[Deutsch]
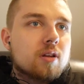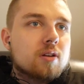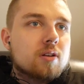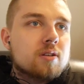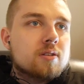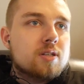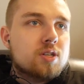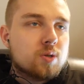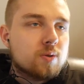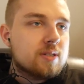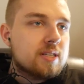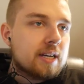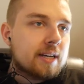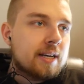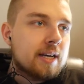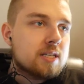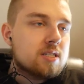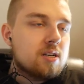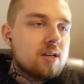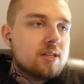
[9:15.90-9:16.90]
Sieht schon sehr
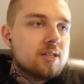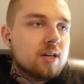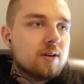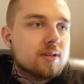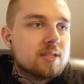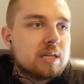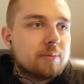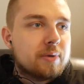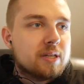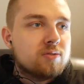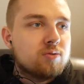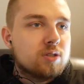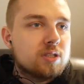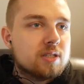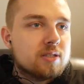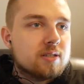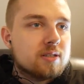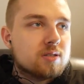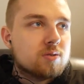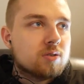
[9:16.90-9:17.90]
kesselig aus, aber ich würde
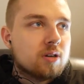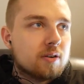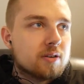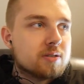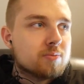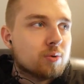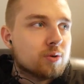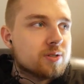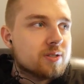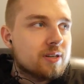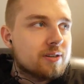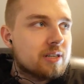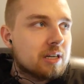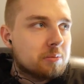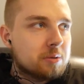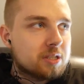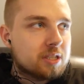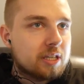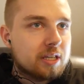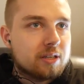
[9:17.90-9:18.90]
es nicht zu 1000%
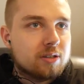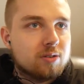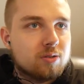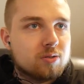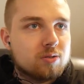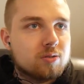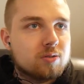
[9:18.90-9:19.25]
damit gehen.